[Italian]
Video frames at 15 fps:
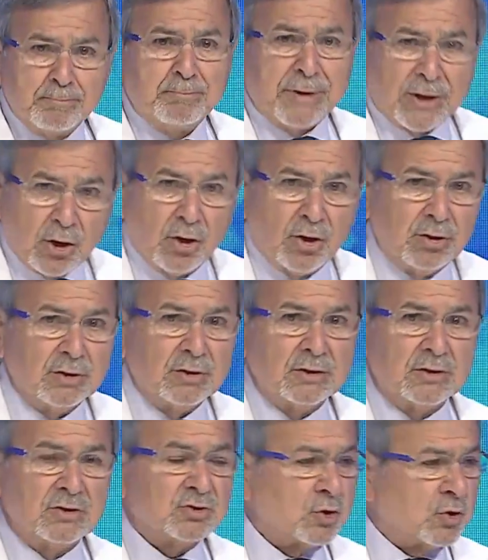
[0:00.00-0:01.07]
però
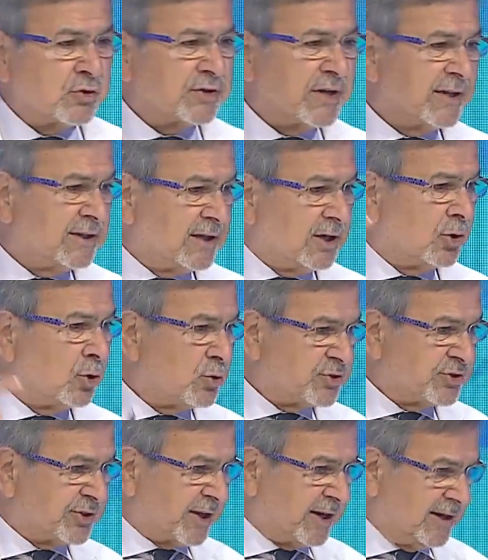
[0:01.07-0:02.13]
sono stati
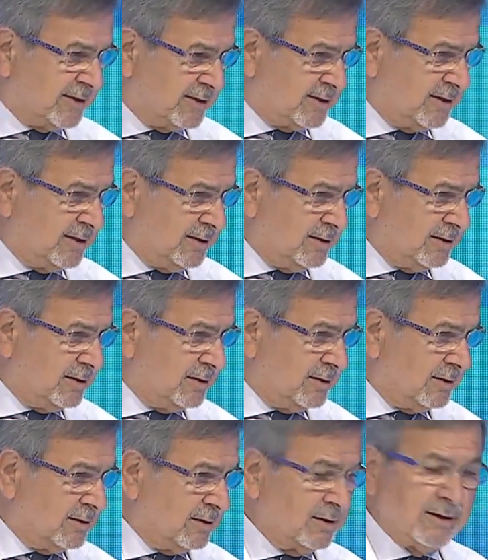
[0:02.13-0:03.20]
costretti
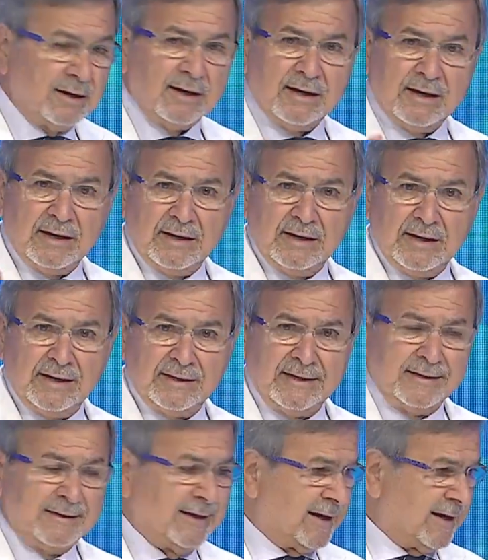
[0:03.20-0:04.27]
ad
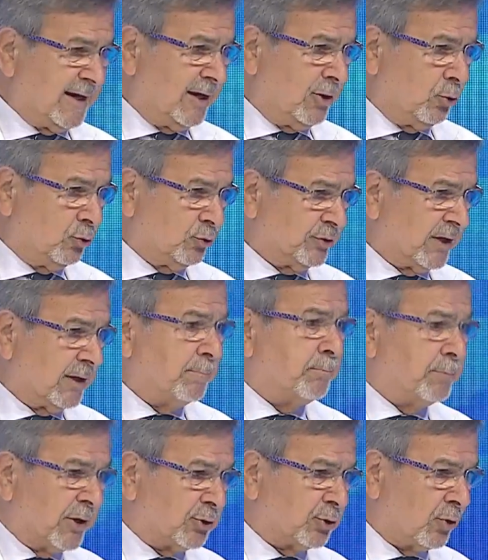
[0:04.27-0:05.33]
andare a Londra
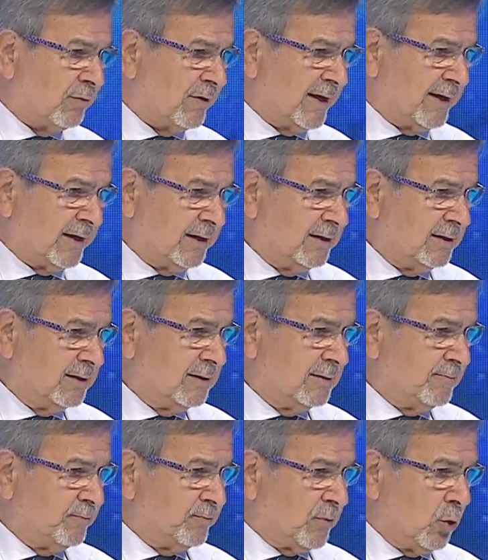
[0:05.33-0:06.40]
per trovare
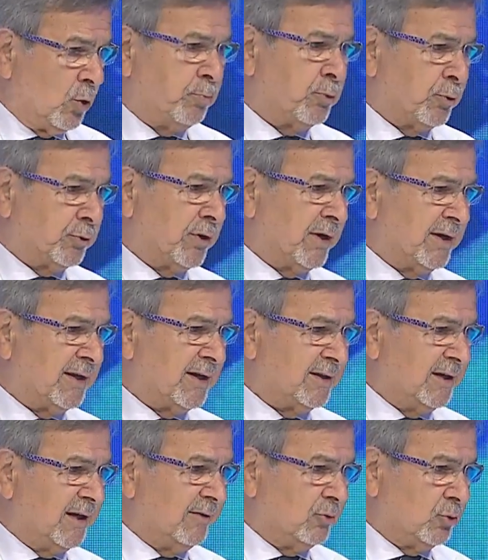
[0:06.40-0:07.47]
opportunità
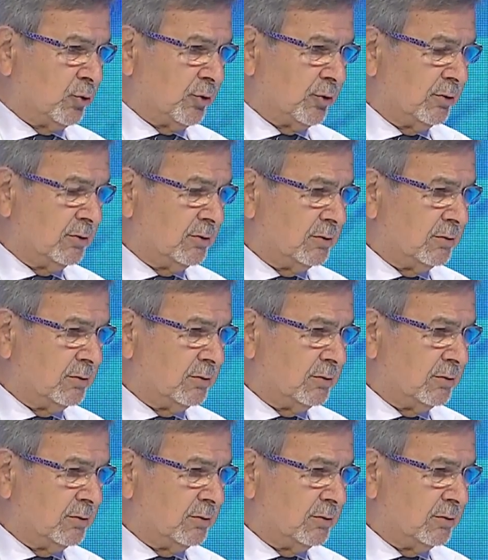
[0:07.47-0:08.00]
di lavoro.